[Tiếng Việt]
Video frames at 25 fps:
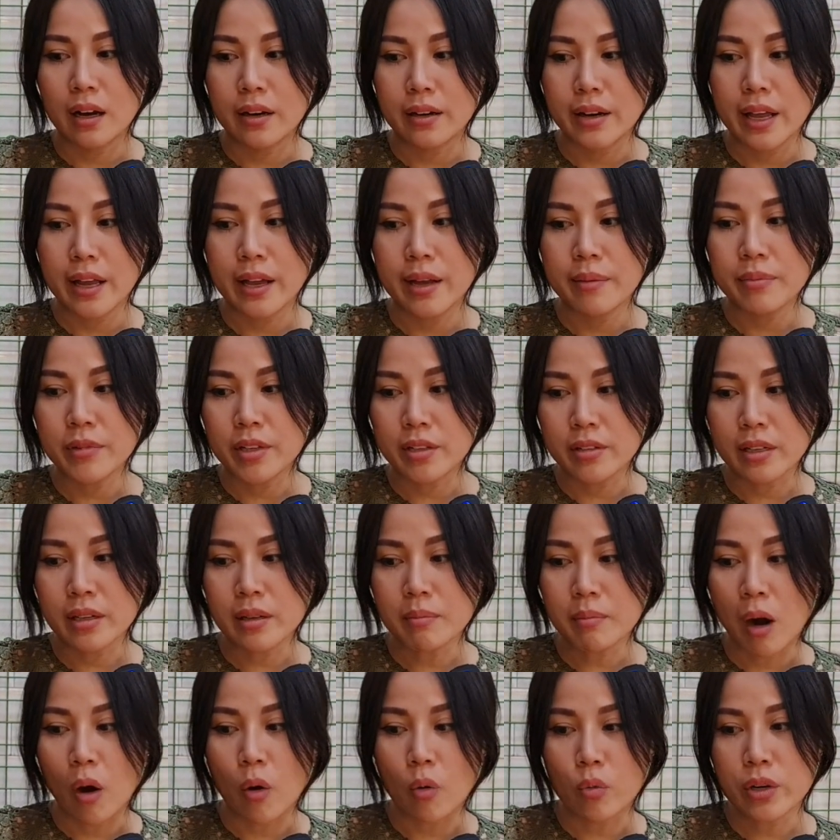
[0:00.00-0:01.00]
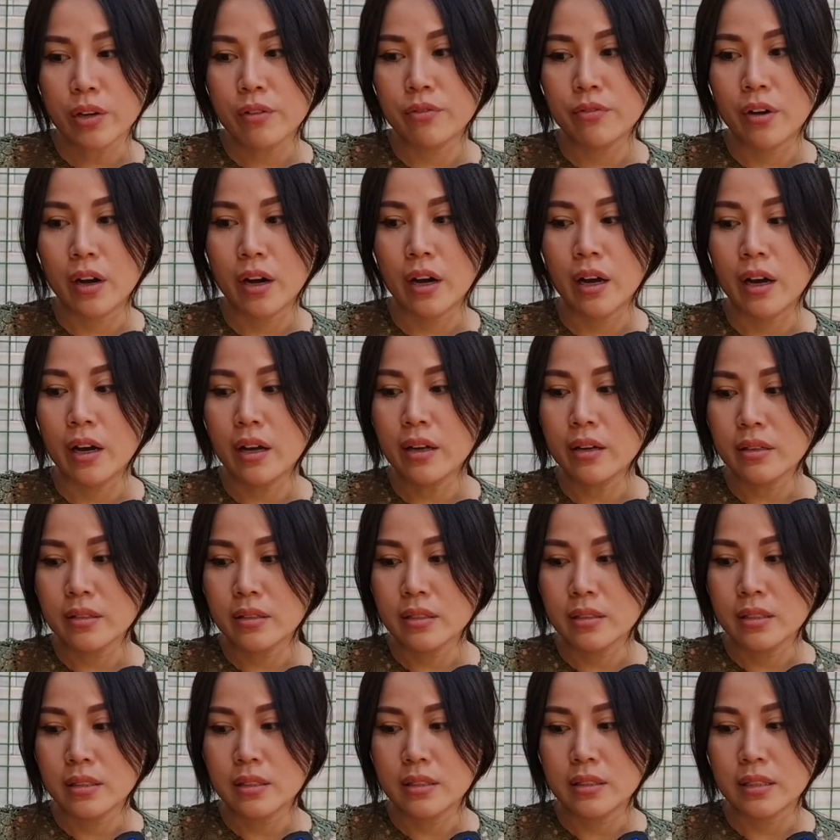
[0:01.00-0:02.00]
uh, đem những cái mẫu này về á,
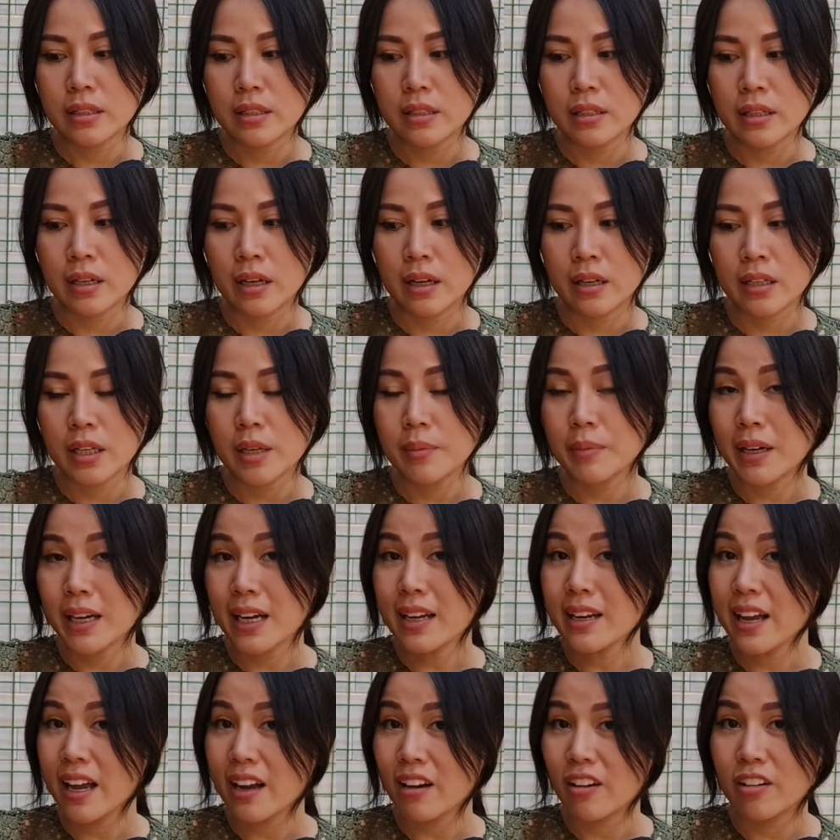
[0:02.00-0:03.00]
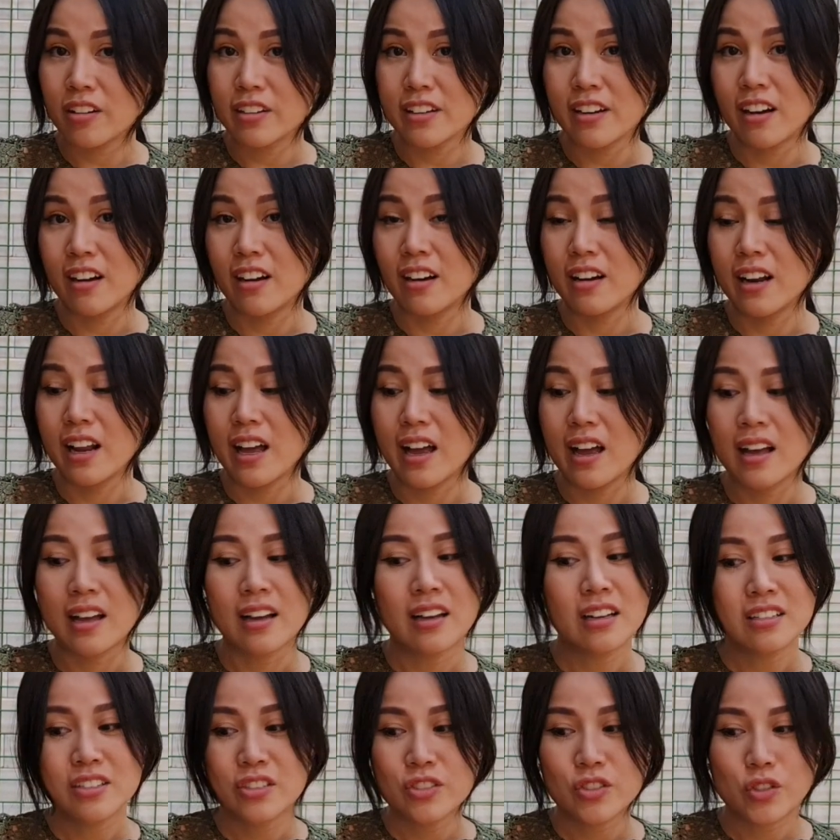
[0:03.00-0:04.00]
thì uh, khi mà khách hàng order là
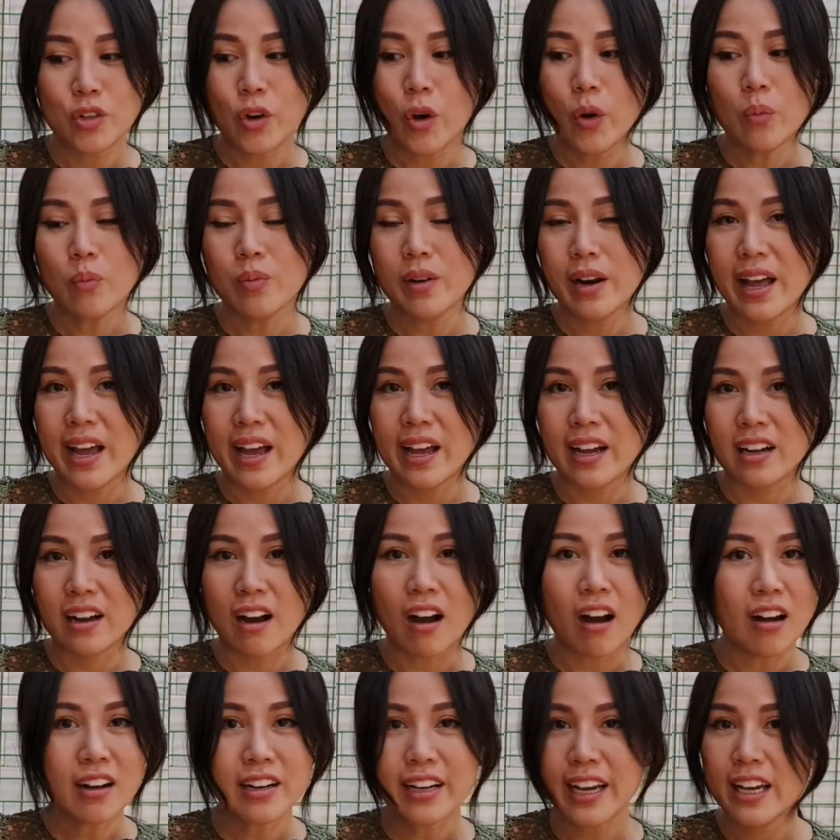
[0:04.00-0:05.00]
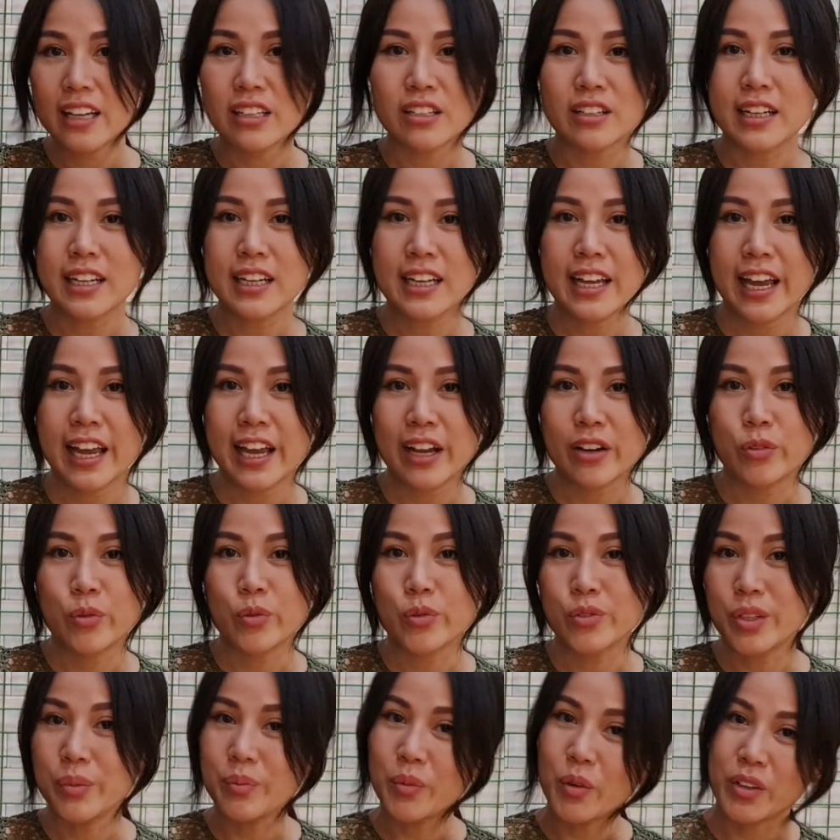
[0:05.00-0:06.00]
chốt là có ngay cho khách hàng
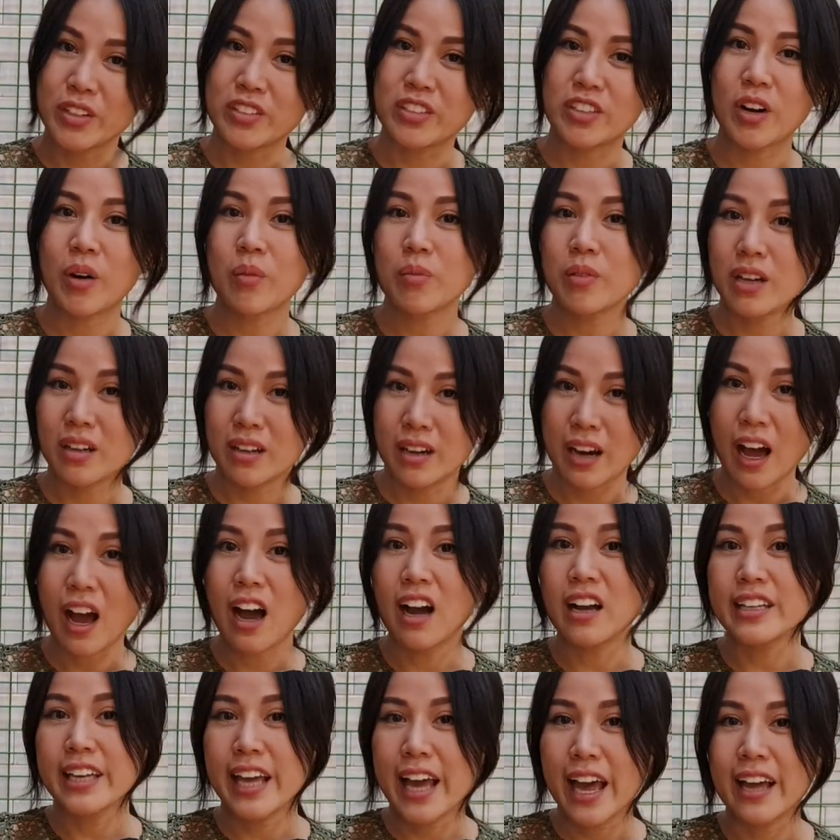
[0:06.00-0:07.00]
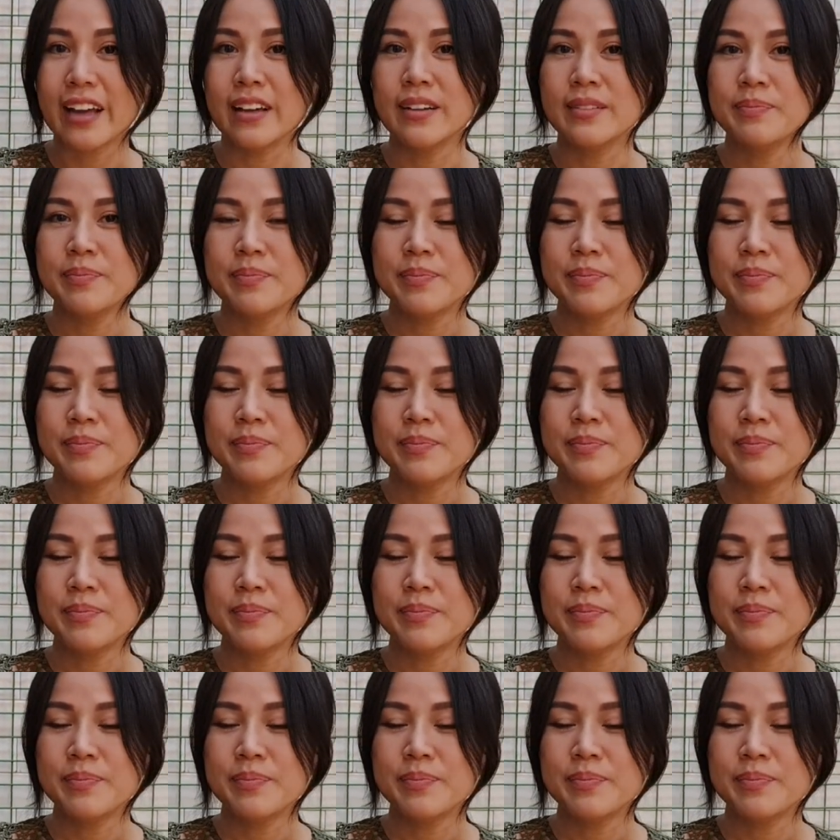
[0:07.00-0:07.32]
luôn, cho mọi người không cần lo nha.